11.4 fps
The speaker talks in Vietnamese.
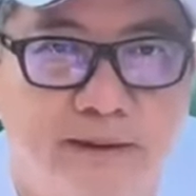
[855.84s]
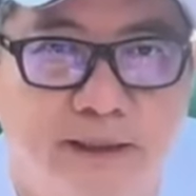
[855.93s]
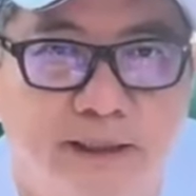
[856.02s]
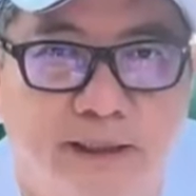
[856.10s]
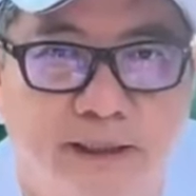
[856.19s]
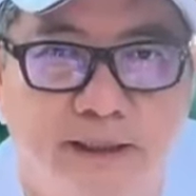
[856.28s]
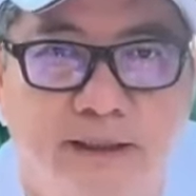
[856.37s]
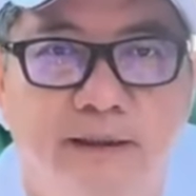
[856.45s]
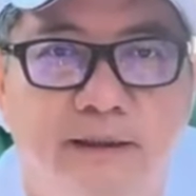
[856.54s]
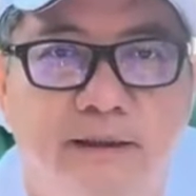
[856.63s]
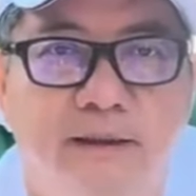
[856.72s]

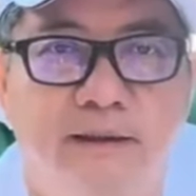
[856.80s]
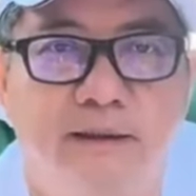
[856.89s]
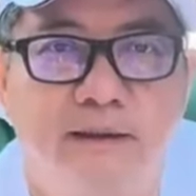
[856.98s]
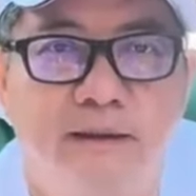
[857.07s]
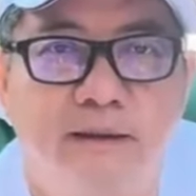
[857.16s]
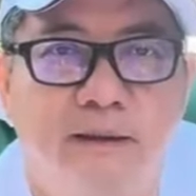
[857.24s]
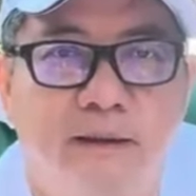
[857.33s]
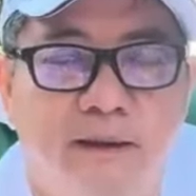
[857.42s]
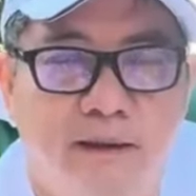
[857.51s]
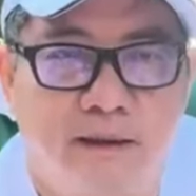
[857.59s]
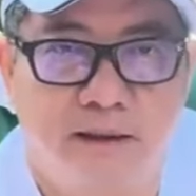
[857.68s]
thì
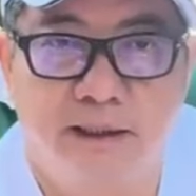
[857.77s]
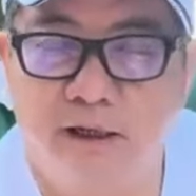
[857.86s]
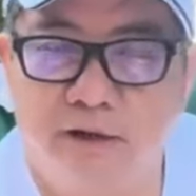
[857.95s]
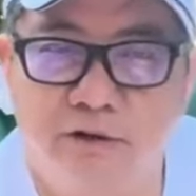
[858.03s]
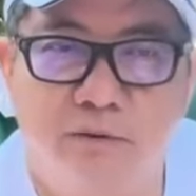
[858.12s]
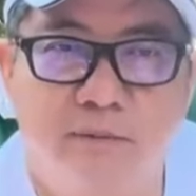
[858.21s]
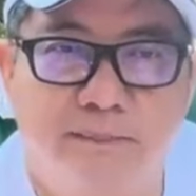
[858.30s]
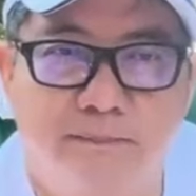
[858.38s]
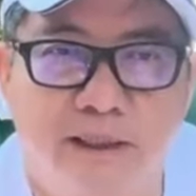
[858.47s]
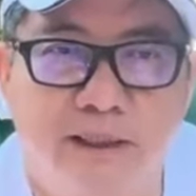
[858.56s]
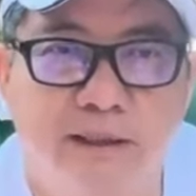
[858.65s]
khi họ dùng
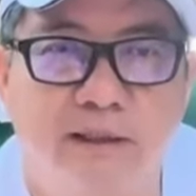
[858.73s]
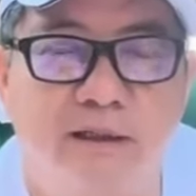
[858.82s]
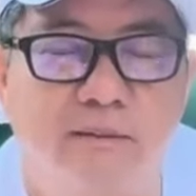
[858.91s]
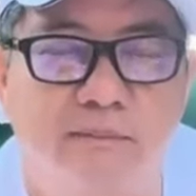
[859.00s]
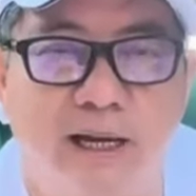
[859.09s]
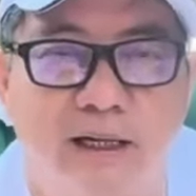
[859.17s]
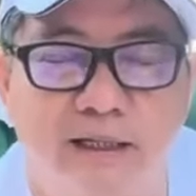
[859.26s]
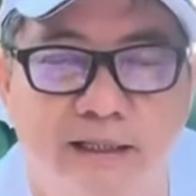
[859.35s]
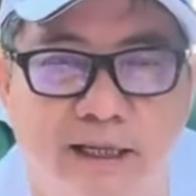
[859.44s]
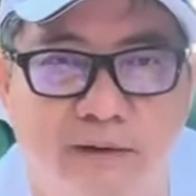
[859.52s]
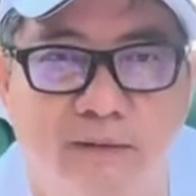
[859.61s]
âm binh thì con ma nó
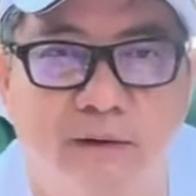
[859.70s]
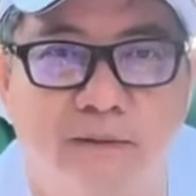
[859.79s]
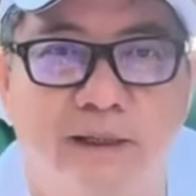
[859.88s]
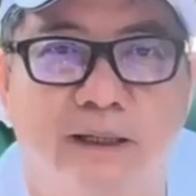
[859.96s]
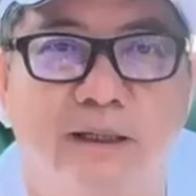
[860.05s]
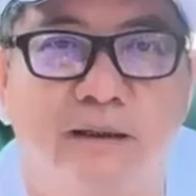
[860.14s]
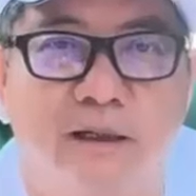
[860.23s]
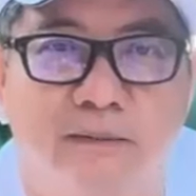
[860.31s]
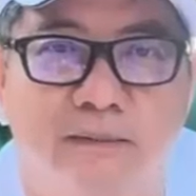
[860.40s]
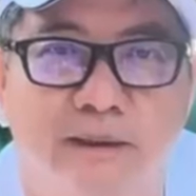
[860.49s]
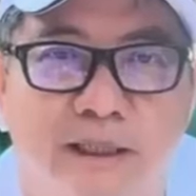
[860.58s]
nhảy qua đầu dây điện
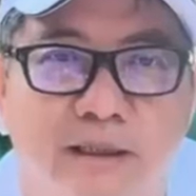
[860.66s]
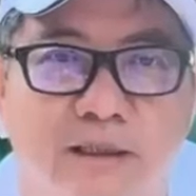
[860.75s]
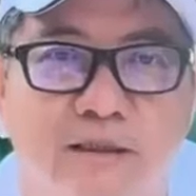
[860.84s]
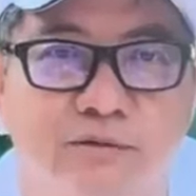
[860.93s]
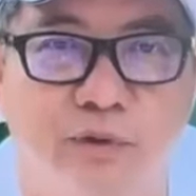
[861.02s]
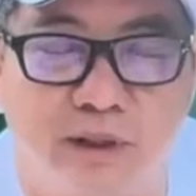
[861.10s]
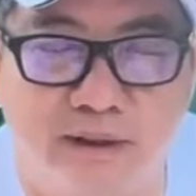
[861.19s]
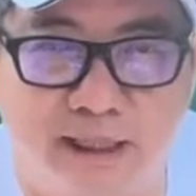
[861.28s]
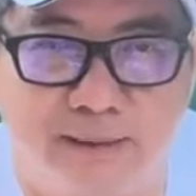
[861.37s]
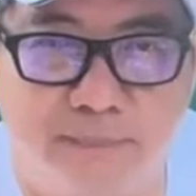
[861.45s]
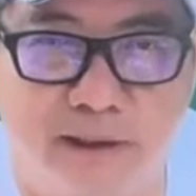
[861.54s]
thoại bên kia, nó chuyển
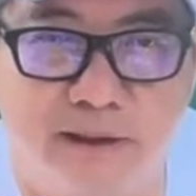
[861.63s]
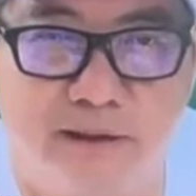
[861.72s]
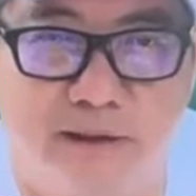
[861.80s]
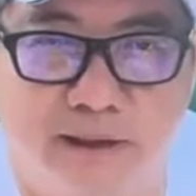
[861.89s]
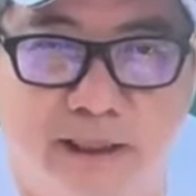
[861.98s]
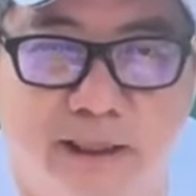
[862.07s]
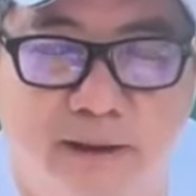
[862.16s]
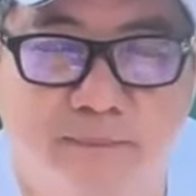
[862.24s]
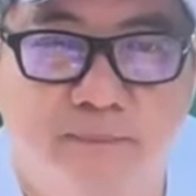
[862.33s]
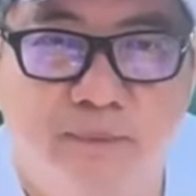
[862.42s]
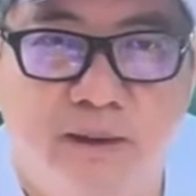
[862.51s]
tâm cái người nghe.
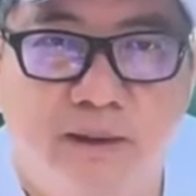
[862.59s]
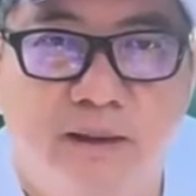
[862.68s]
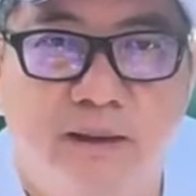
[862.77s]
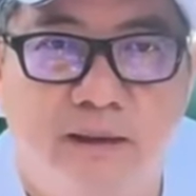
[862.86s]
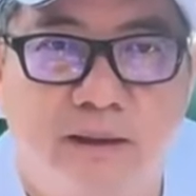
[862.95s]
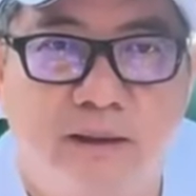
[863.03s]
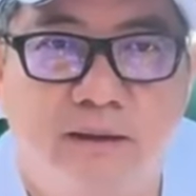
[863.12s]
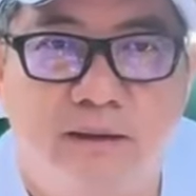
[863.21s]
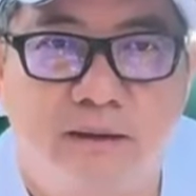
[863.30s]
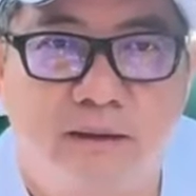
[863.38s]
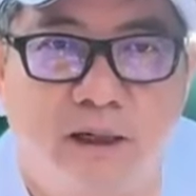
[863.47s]

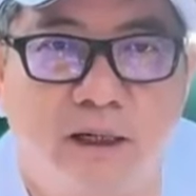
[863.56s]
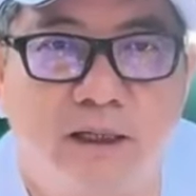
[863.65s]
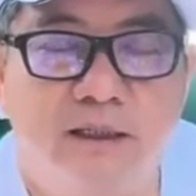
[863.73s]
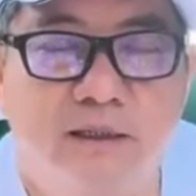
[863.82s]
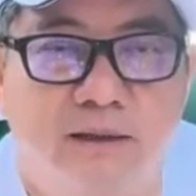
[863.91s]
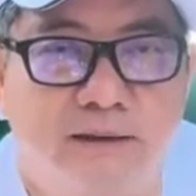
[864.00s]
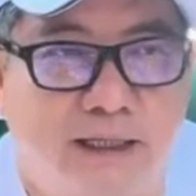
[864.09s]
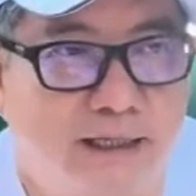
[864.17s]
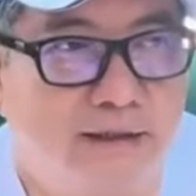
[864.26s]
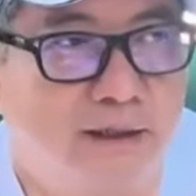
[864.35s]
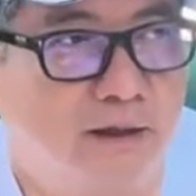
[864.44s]
Đó là lý do
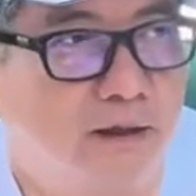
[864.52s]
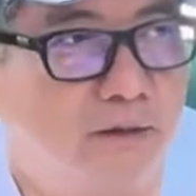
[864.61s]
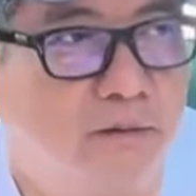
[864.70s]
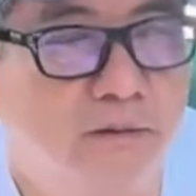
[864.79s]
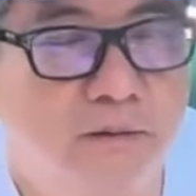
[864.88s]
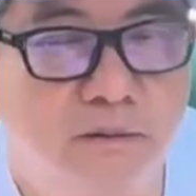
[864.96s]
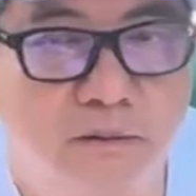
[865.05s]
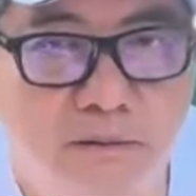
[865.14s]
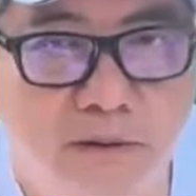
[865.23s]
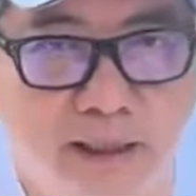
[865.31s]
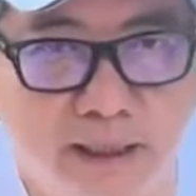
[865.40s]
tại sao
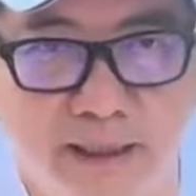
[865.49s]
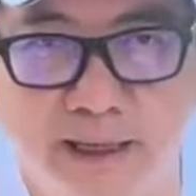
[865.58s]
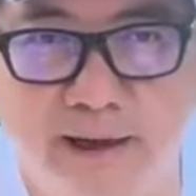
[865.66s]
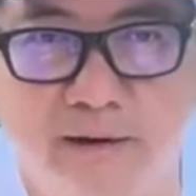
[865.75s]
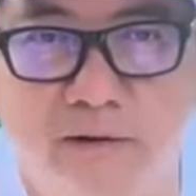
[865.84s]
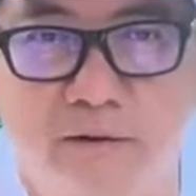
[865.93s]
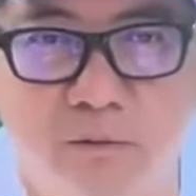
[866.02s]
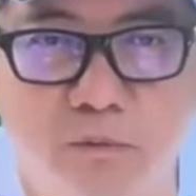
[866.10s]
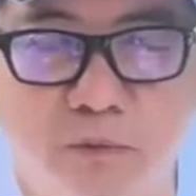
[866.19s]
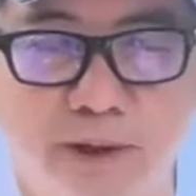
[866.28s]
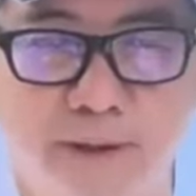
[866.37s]
ngày nào cũng
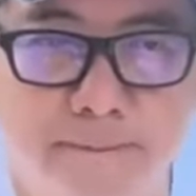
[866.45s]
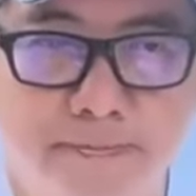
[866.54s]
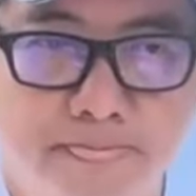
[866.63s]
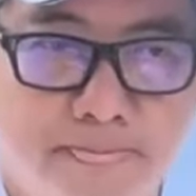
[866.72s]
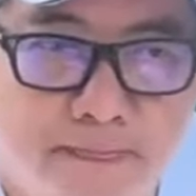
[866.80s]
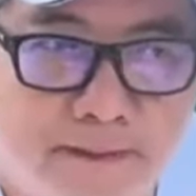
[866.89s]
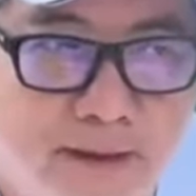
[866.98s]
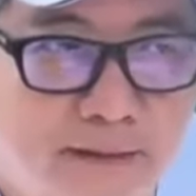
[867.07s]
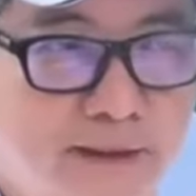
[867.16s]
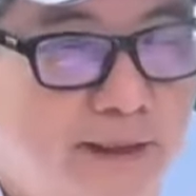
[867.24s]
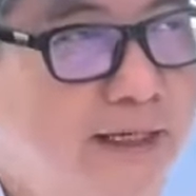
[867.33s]
khuyên
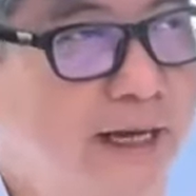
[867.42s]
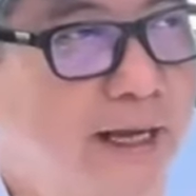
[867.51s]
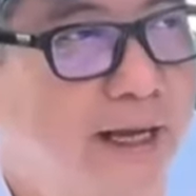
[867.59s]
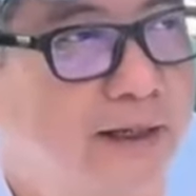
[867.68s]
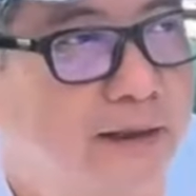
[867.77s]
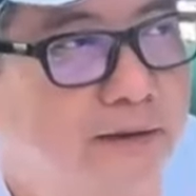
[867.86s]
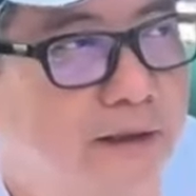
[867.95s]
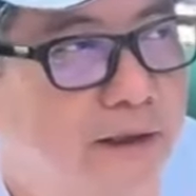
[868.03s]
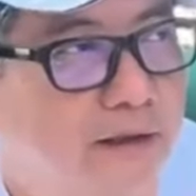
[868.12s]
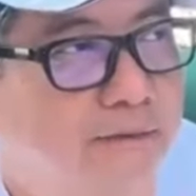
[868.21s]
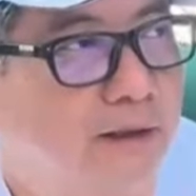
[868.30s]
tất cả hàng đệ
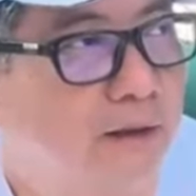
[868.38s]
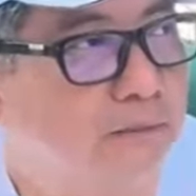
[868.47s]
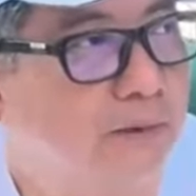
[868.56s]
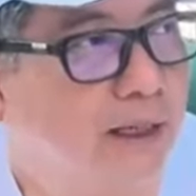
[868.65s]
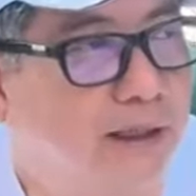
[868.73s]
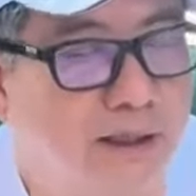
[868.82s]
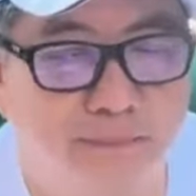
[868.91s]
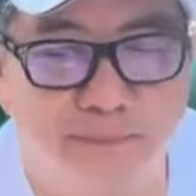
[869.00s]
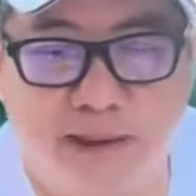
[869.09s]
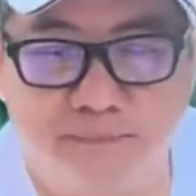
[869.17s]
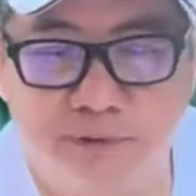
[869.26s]
tử phải đọc Lăng Nghiêm
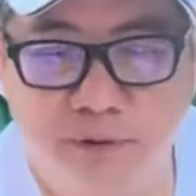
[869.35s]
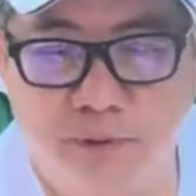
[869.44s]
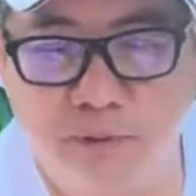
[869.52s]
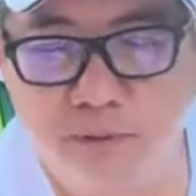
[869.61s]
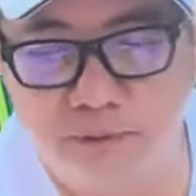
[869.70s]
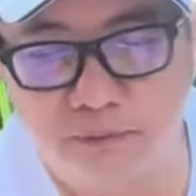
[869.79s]
Thập Chú.